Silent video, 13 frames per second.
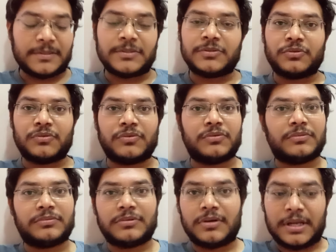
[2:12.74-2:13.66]
सो
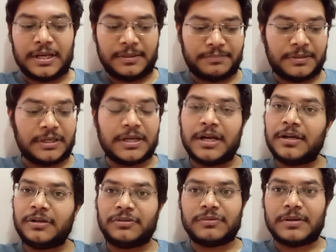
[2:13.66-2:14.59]
एंड
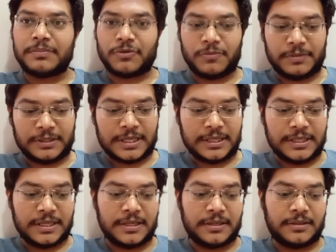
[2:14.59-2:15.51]
पठान तो आपको पता ही
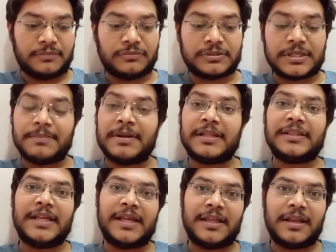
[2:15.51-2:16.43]
है उसके बाद
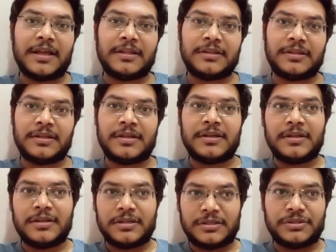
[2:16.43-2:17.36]
तेहरान
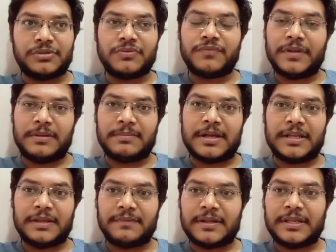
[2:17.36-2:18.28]
जो फिल्म
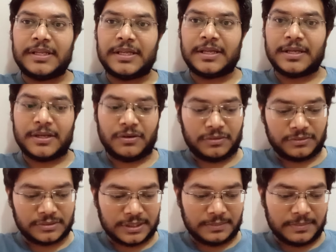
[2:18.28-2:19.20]
आने वाली है और
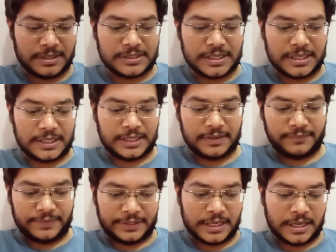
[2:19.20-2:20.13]
उसके बाद आ रही है
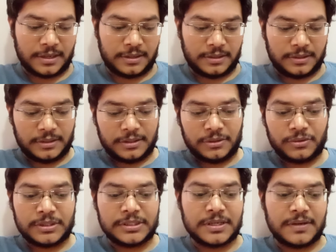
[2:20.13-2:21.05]
वेदा तो
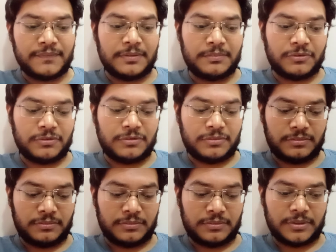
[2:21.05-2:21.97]
अच्छा
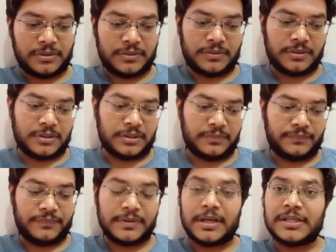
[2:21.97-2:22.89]
फिल्मों
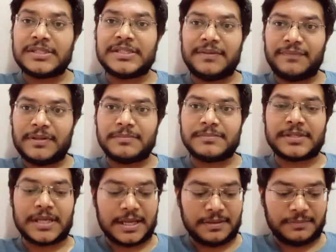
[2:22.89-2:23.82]
फिर अच्छी
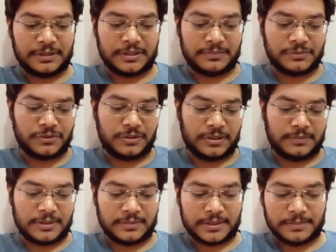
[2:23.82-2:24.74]
फिल्म्स है मतलब जॉन
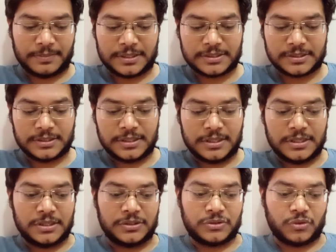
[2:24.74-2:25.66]
अब्राहम के पास
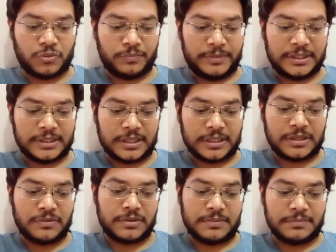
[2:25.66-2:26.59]
सो उम्मीद करता
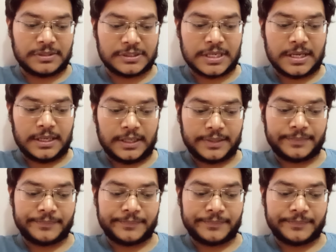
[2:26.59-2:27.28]
हूँ कि मज़ा आए